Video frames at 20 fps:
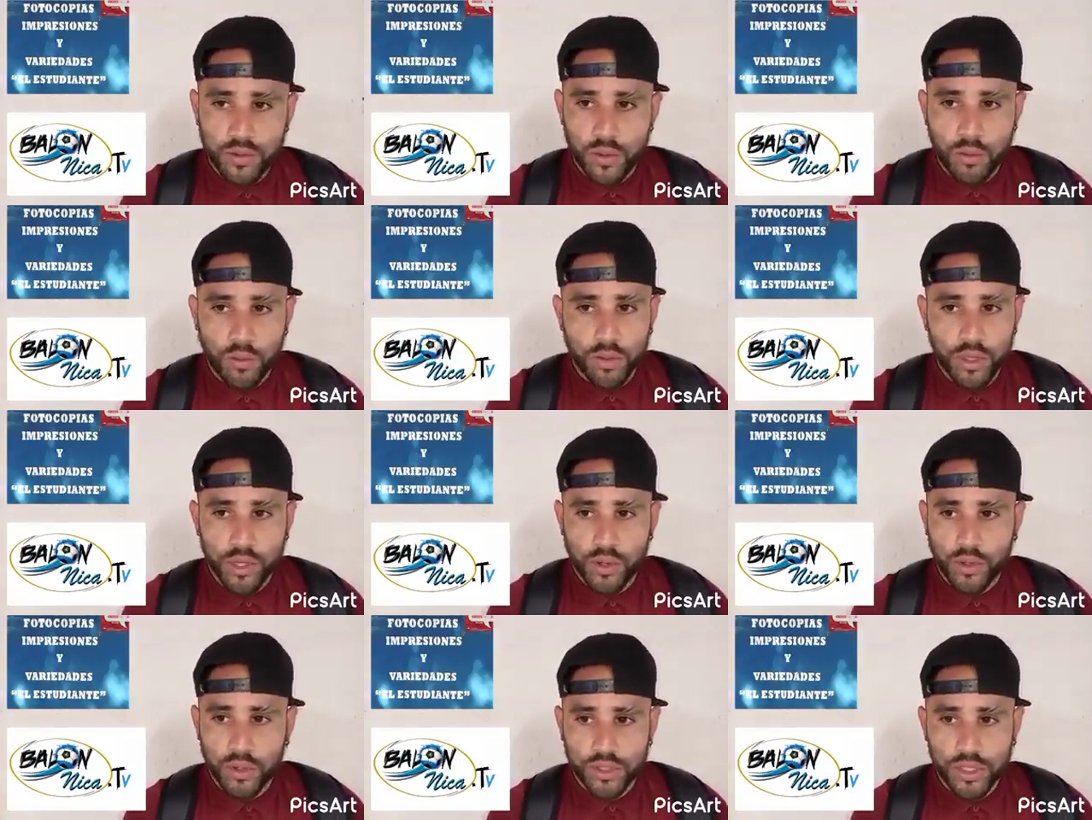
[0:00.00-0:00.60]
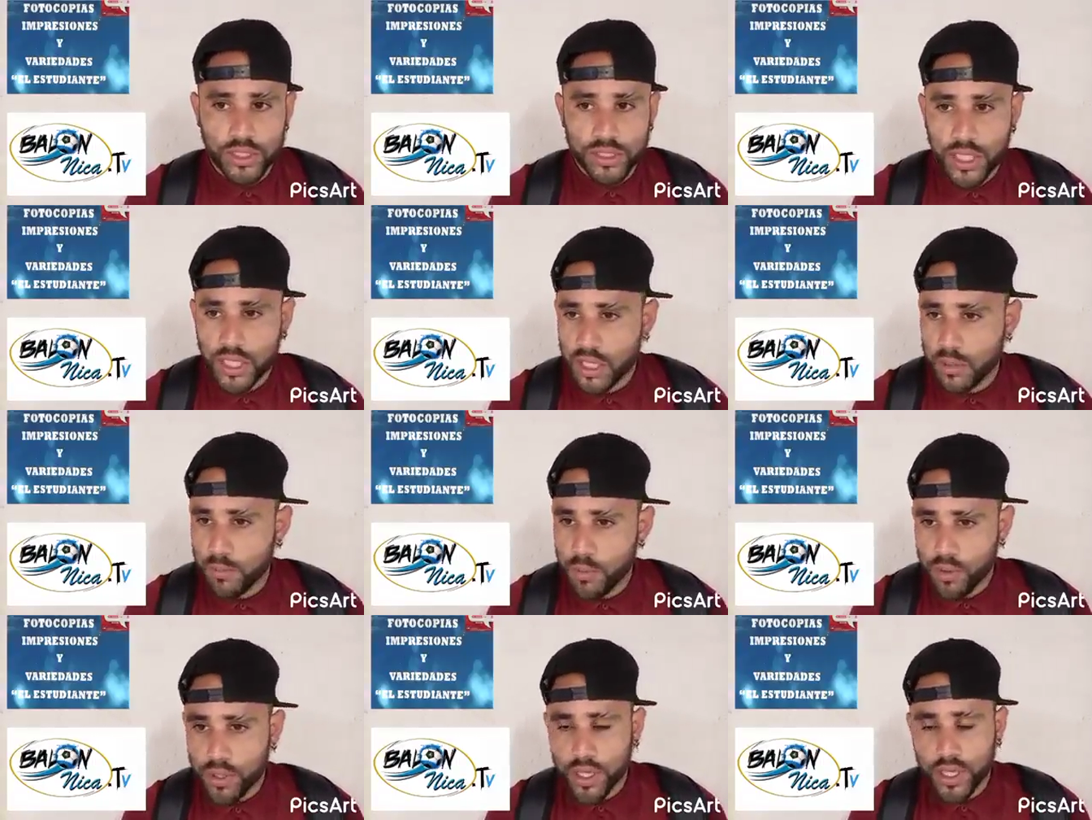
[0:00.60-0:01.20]
Como digo, si este
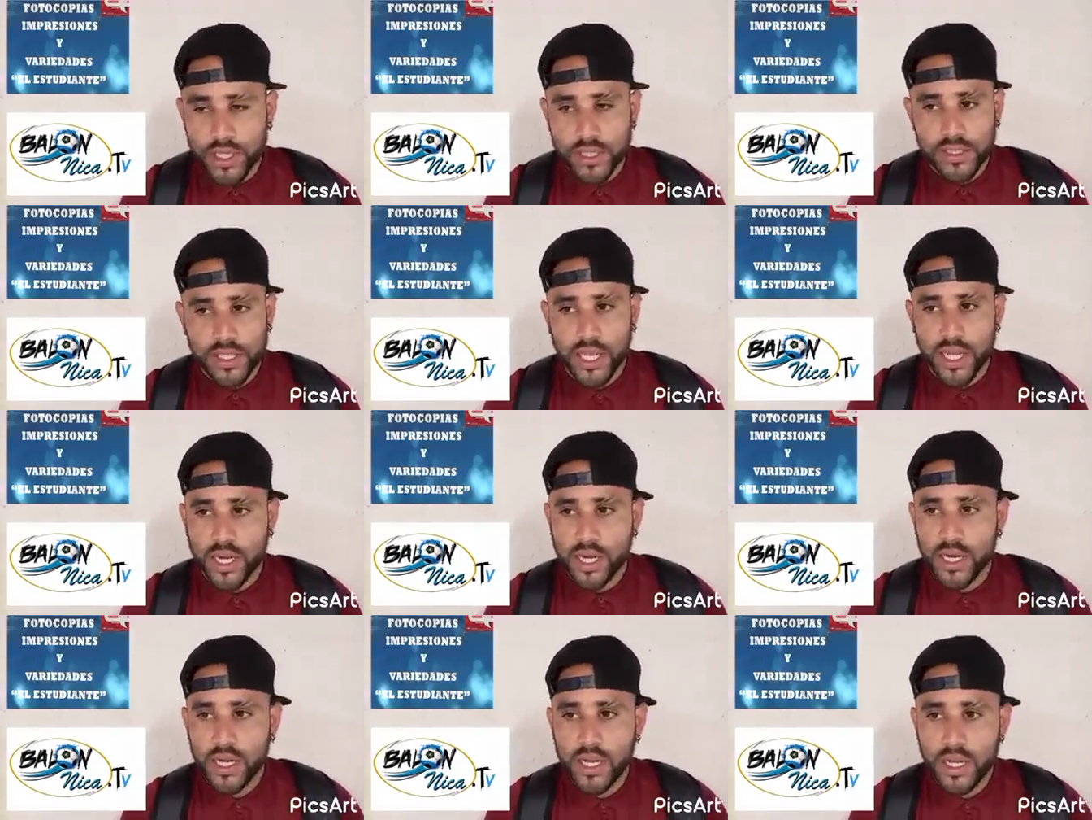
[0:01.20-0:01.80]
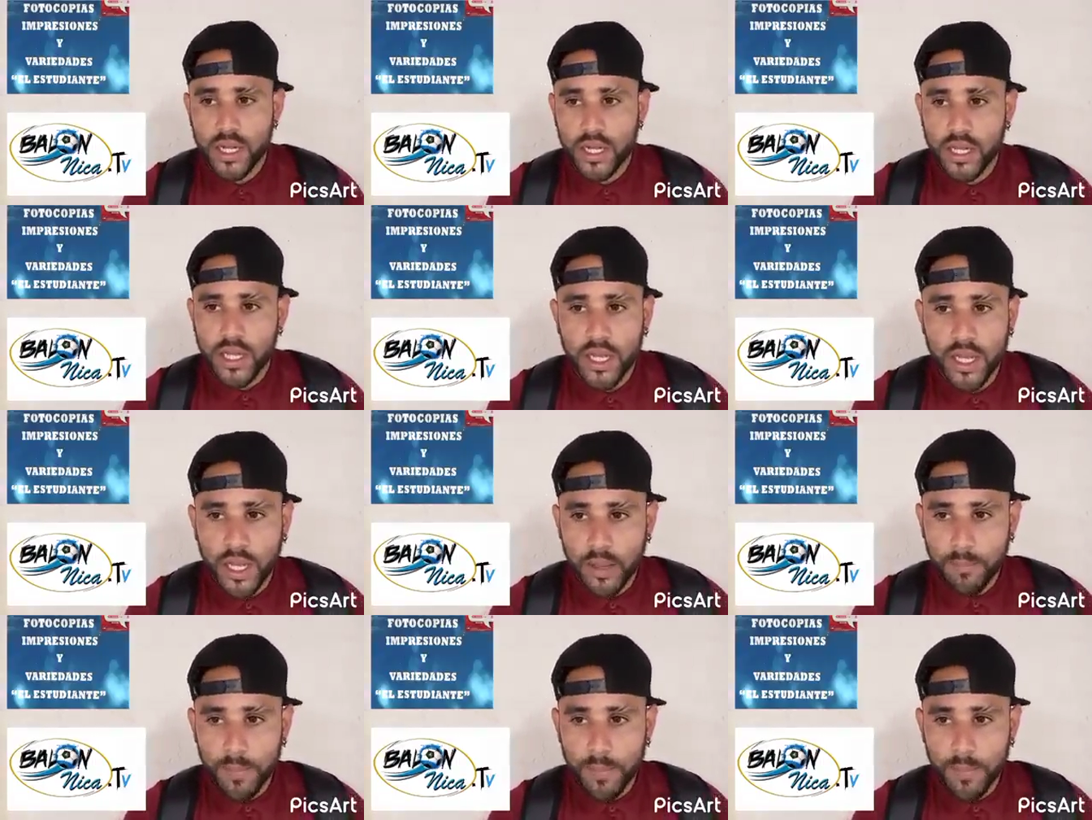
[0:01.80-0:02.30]
equipo quiere estar eh,